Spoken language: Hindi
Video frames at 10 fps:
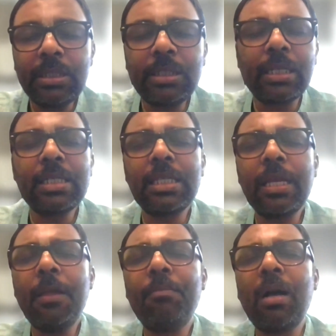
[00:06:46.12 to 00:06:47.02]
किस तरह
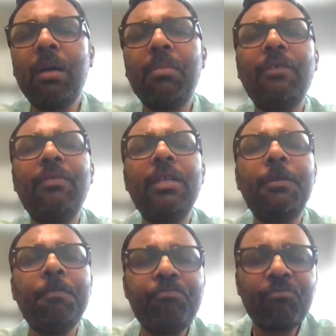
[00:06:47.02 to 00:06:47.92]
से
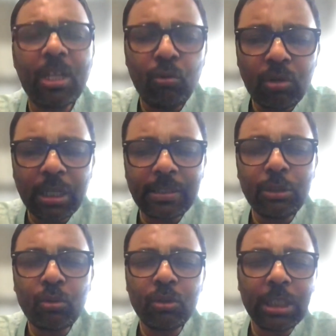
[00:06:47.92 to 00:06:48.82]
महाभागवत
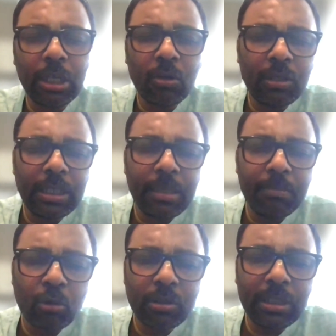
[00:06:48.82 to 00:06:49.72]
गुणातीत होते हैं और ये
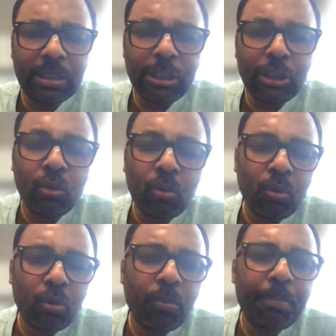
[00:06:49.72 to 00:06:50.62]
भौतिक तीनों
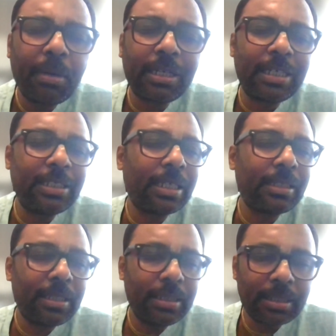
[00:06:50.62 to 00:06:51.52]
गुणों को पार कर
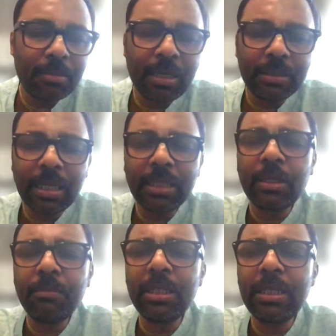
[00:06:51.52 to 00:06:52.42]
जाते हैं इसके बाद
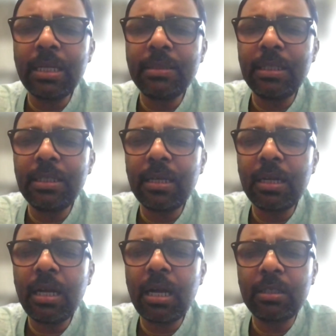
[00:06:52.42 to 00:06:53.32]
आज हमने क्या अध्ययन
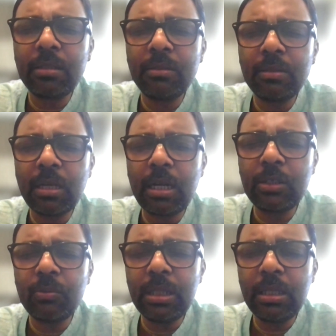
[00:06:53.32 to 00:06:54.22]
करा आठ
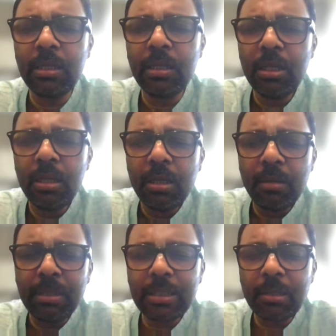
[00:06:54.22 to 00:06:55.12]
आठवें
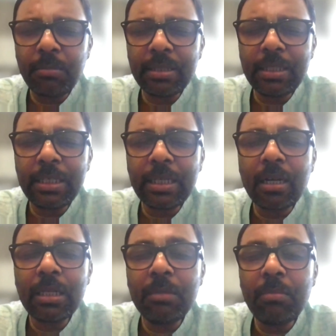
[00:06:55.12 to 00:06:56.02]
मंत्र में अध्ययन
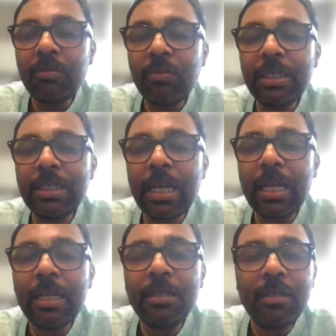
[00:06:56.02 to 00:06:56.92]
करा कि भगवान क्या
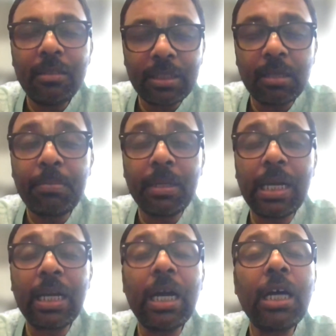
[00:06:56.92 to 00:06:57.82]
है
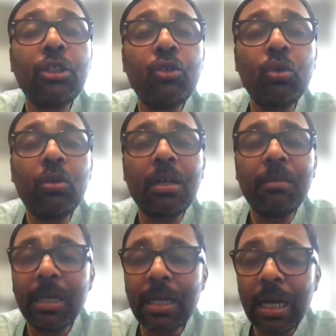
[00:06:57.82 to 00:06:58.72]
सपर्यागात
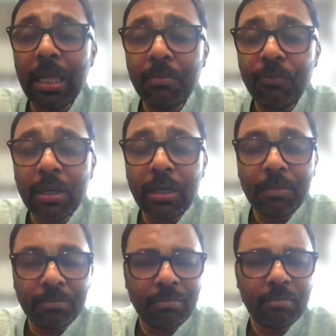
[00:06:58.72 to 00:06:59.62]
शुक्रम अकायम
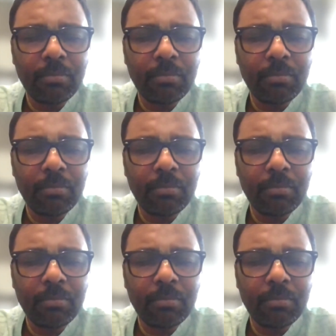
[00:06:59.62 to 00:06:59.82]
वर्णम